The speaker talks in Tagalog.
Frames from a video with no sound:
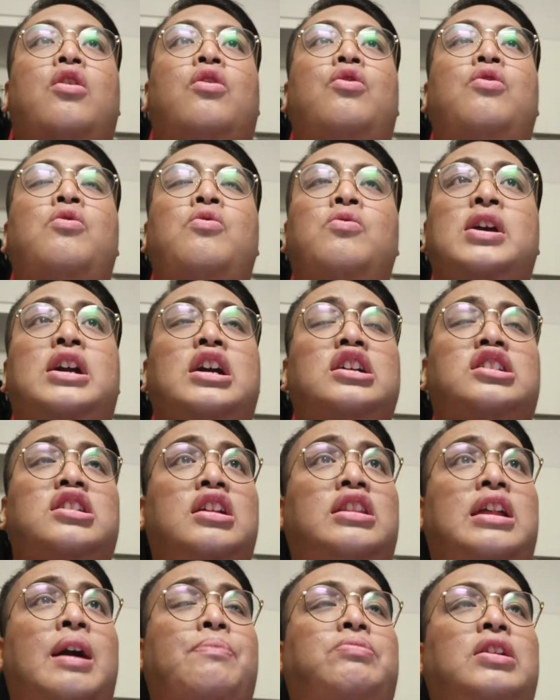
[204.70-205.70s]
Oh my gosh,
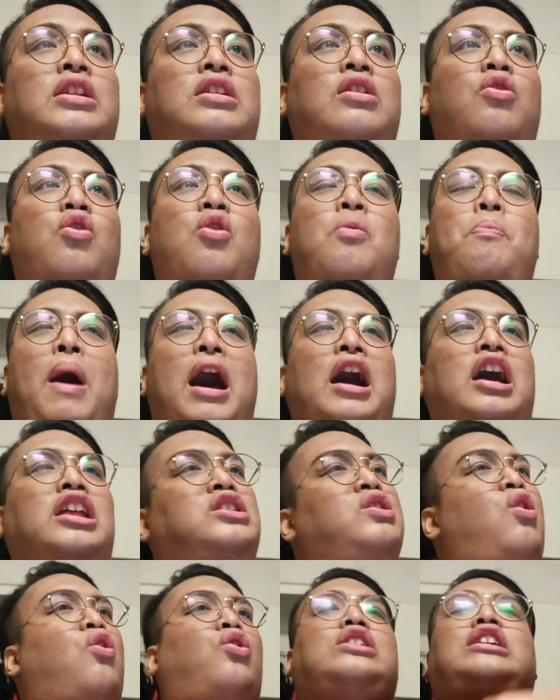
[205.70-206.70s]
adapted ako. Bakit niyo